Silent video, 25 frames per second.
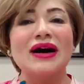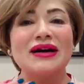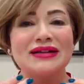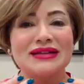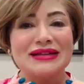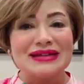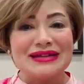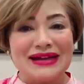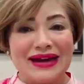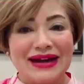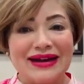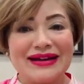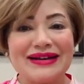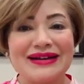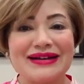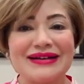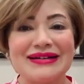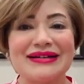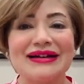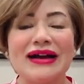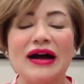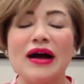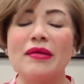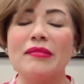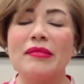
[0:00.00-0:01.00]
अच्छा
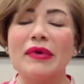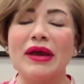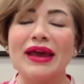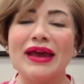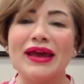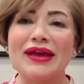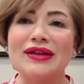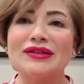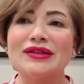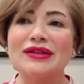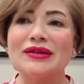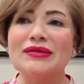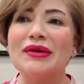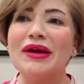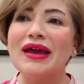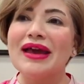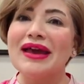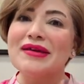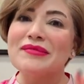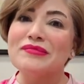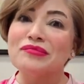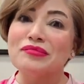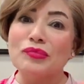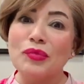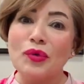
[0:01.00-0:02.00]
रखना मैं कहती हूँ
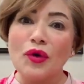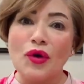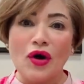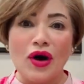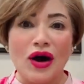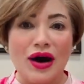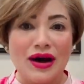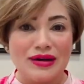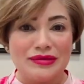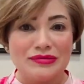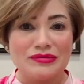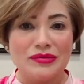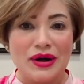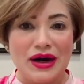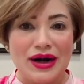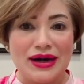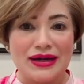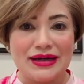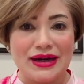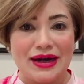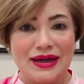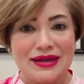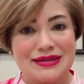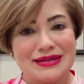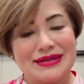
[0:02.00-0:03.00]
एक बहुत
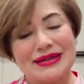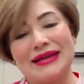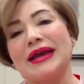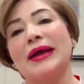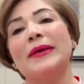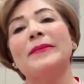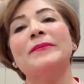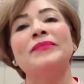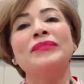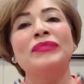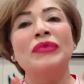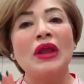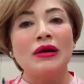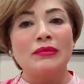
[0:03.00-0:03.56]
बड़ा टास्क है